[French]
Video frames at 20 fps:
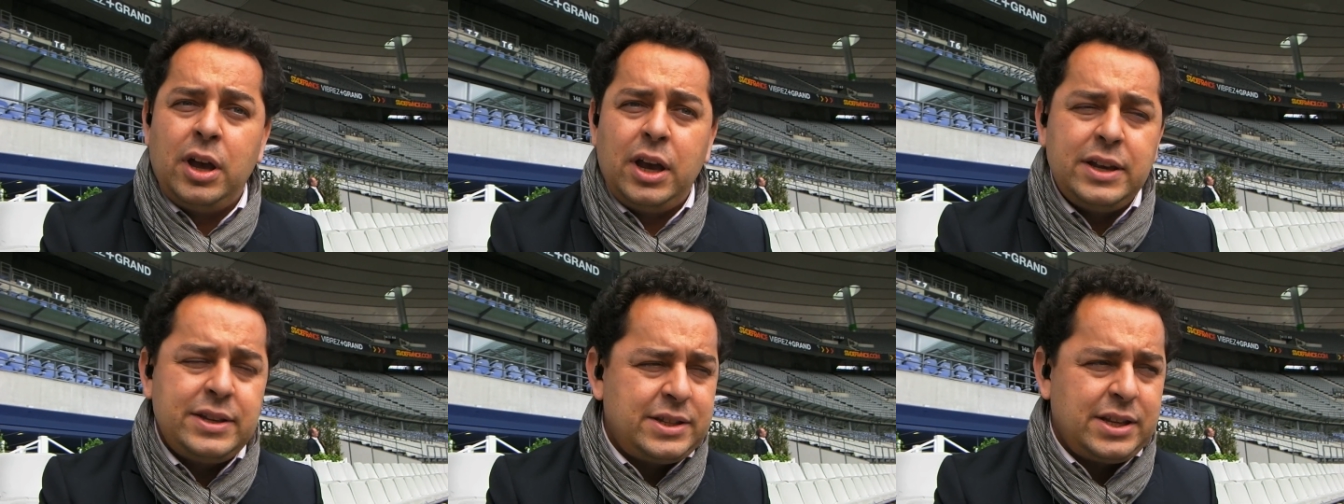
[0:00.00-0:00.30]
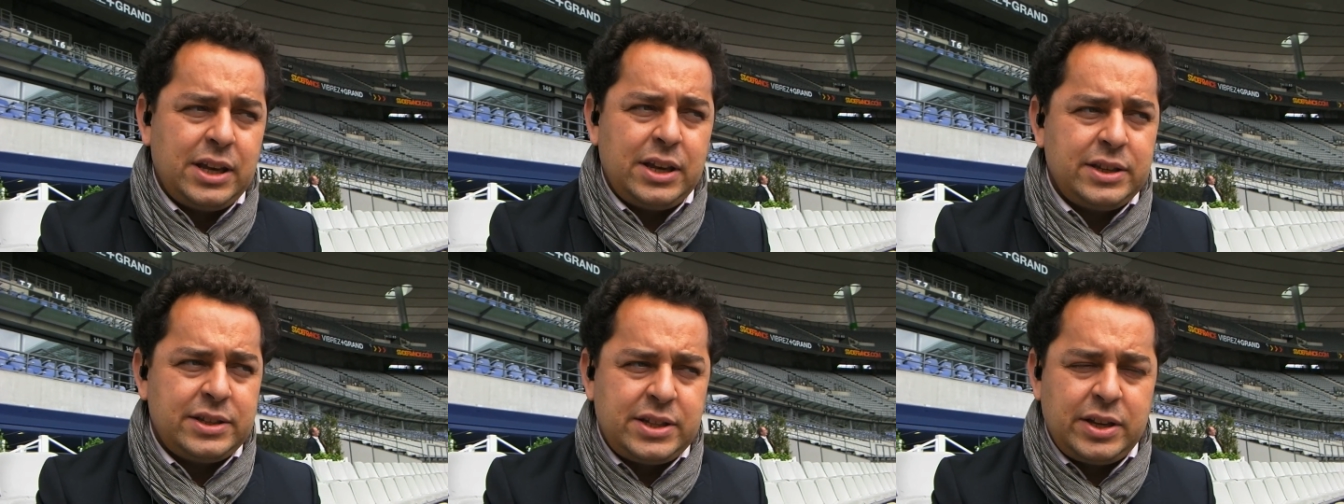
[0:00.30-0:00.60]
Et
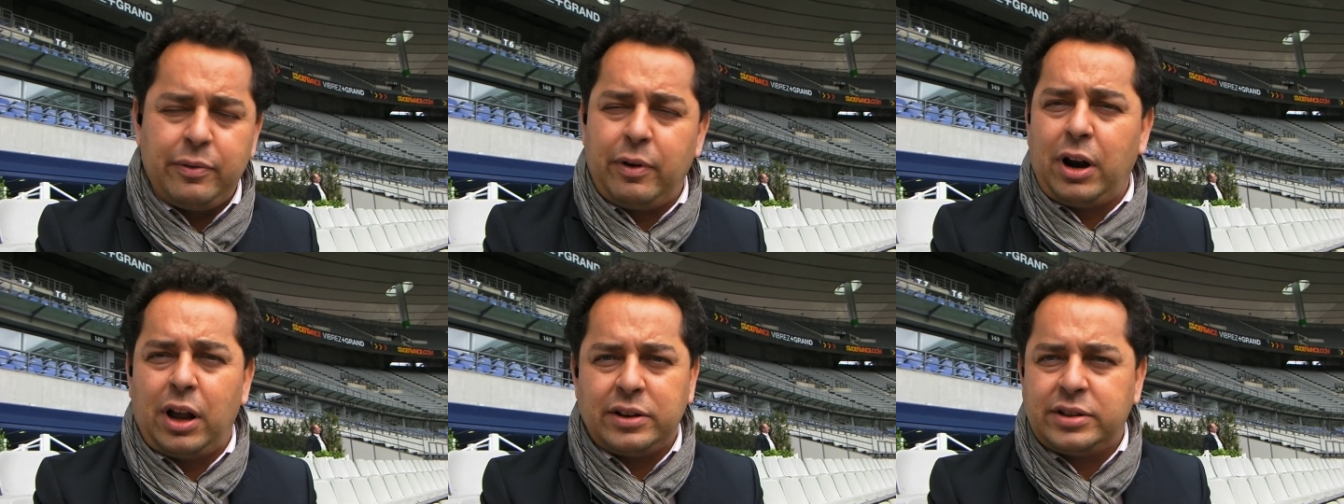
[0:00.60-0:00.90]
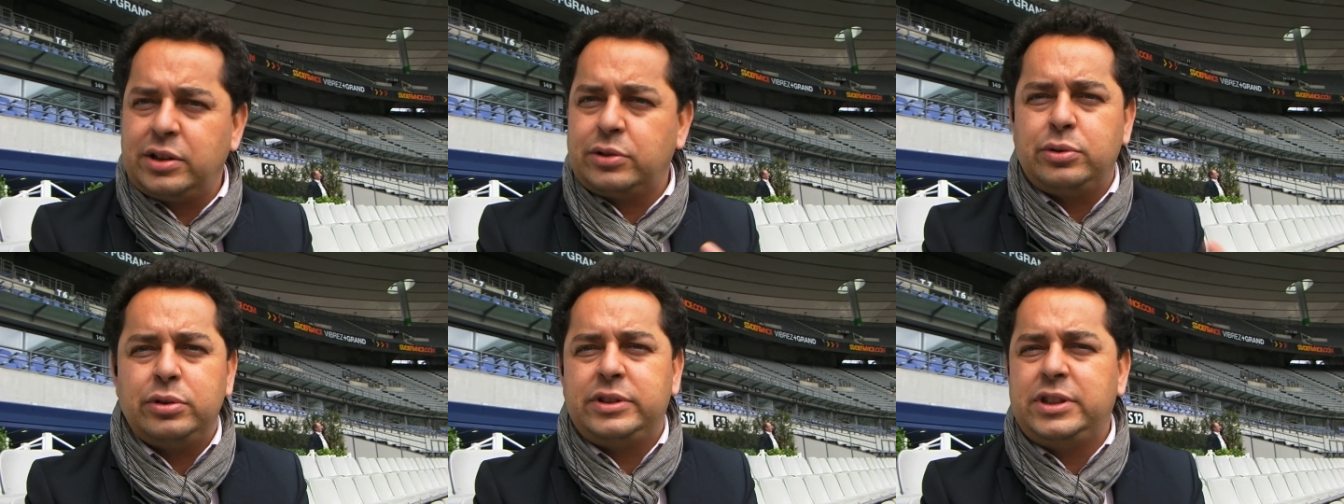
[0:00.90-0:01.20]
c'est voilà,
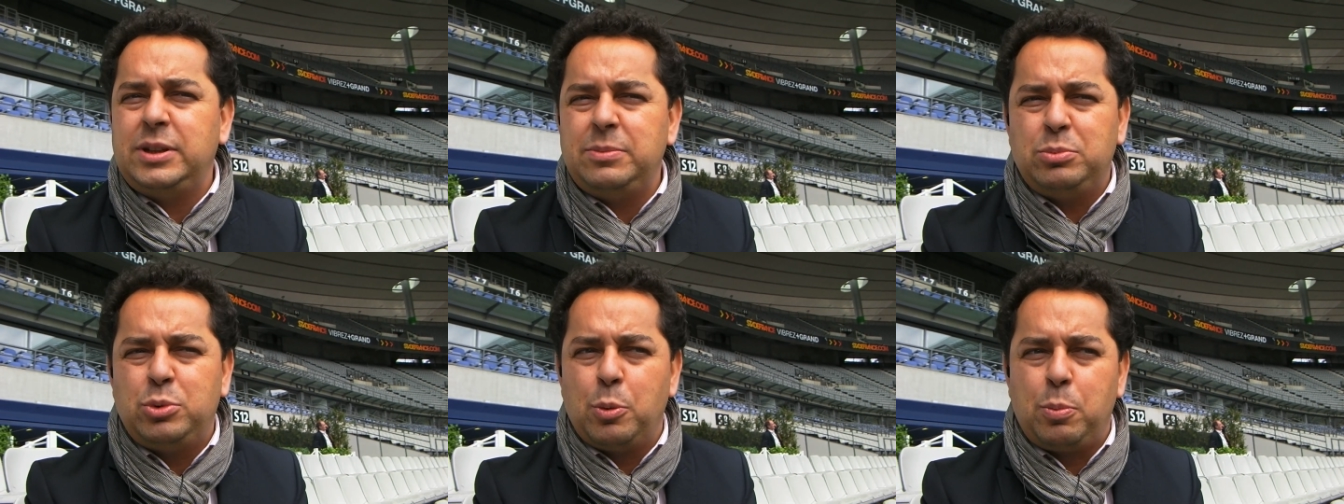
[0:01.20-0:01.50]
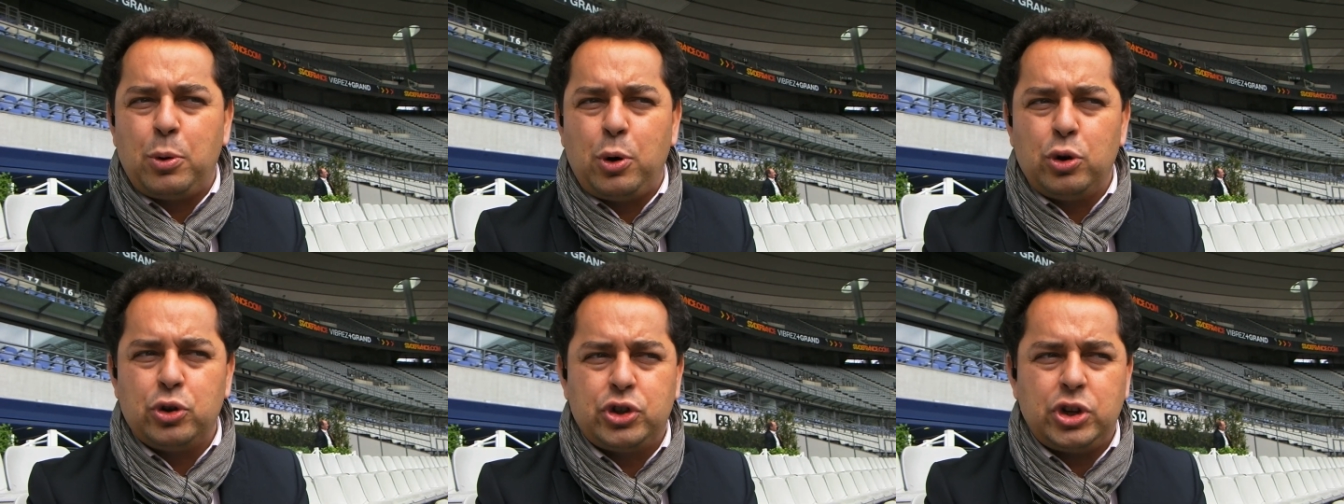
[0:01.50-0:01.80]
ce type de
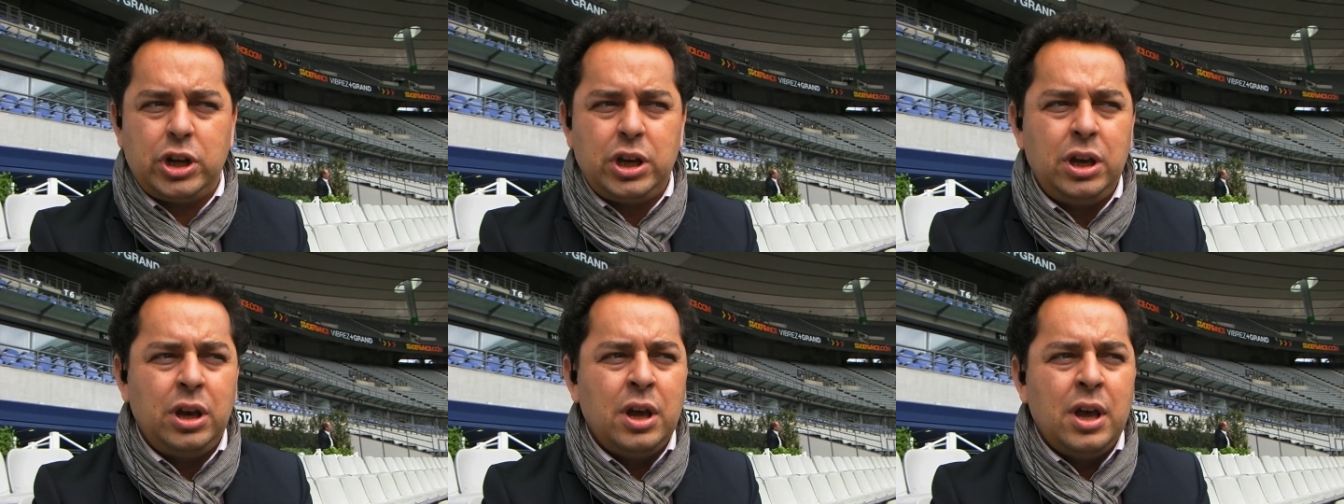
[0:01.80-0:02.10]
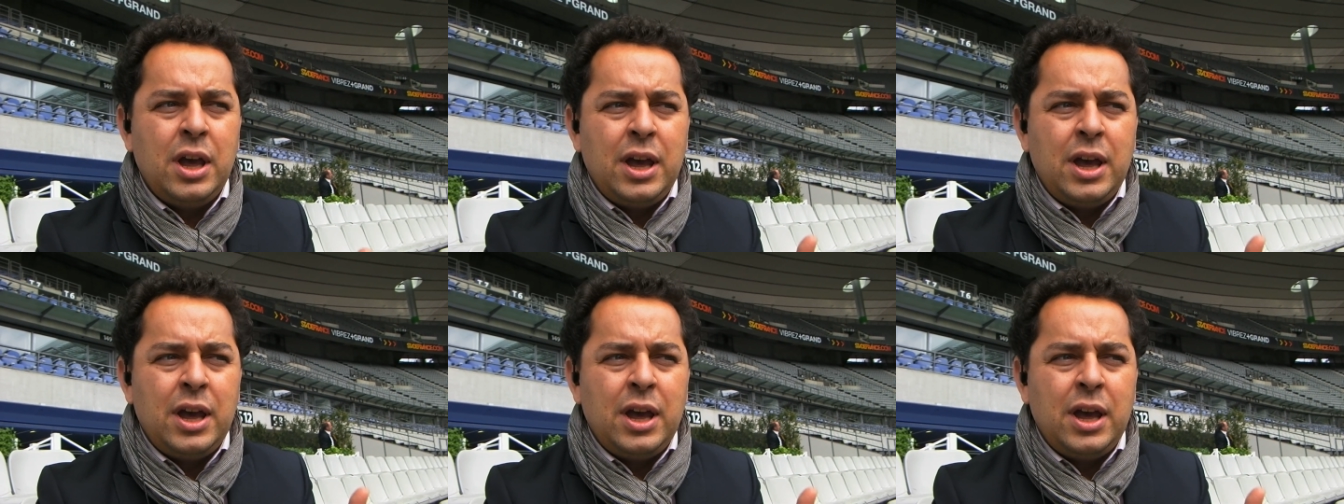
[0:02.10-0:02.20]
projet